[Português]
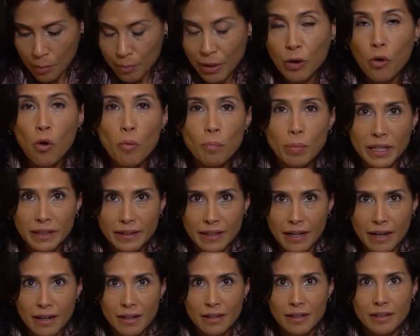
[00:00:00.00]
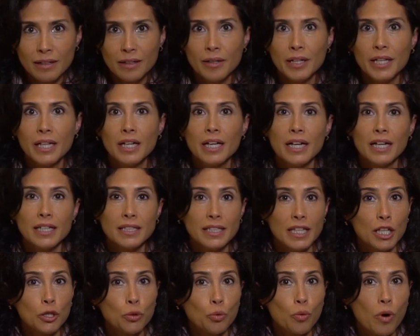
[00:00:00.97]
Para completar
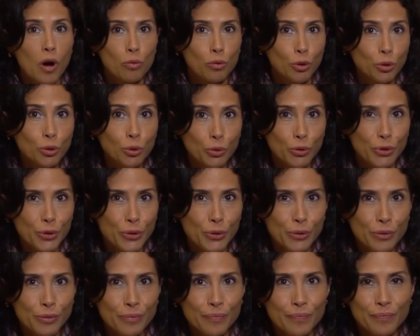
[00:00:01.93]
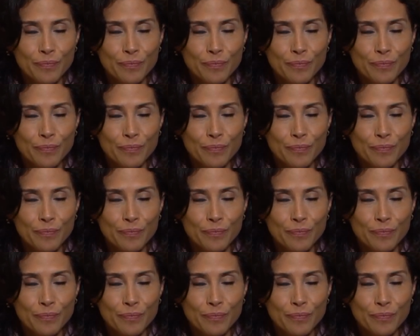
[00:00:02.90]
esse ritual noturno,